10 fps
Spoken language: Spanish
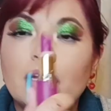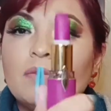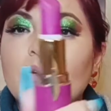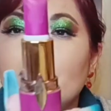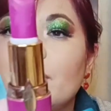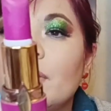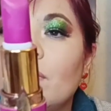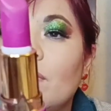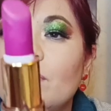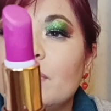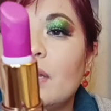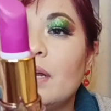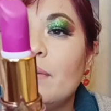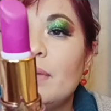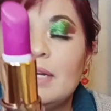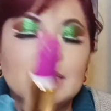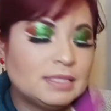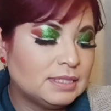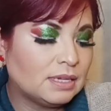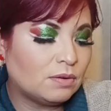Ay, huele bien rico como a naranja. Vean,
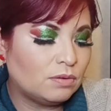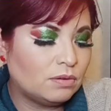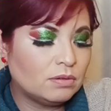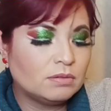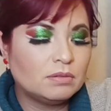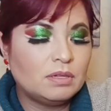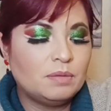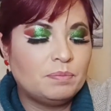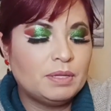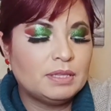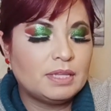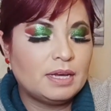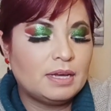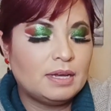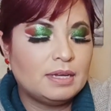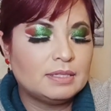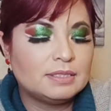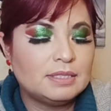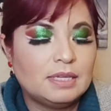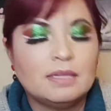es ese color y pinta
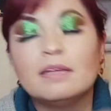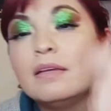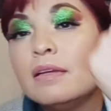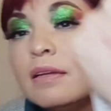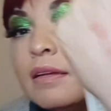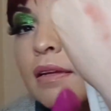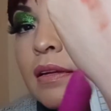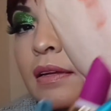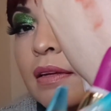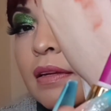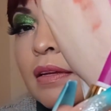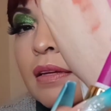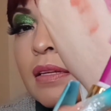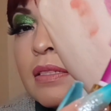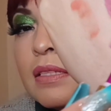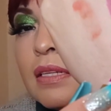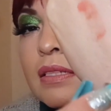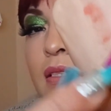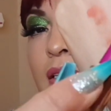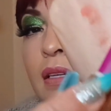así. Es
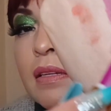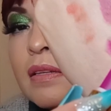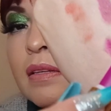este.